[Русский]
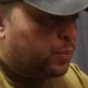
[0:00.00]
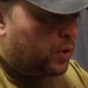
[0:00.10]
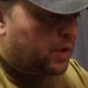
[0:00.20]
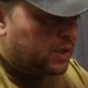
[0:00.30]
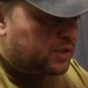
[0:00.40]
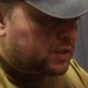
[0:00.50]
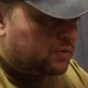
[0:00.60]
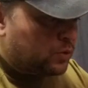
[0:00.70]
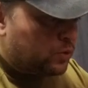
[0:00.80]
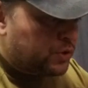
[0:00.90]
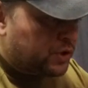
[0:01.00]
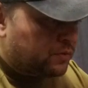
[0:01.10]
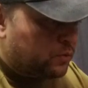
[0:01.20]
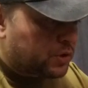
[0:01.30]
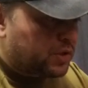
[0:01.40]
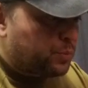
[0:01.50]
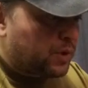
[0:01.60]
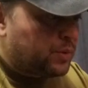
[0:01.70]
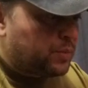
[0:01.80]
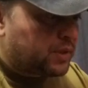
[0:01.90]
По качеству очень твердый
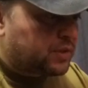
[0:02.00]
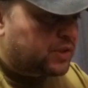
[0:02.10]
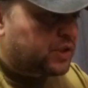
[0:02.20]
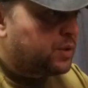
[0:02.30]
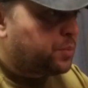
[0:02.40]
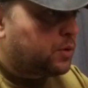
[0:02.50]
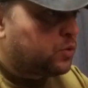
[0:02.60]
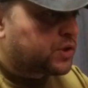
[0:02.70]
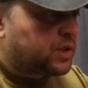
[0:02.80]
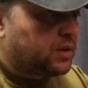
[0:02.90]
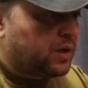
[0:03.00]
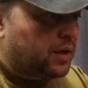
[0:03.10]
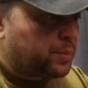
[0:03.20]
полимер, даже не похоже на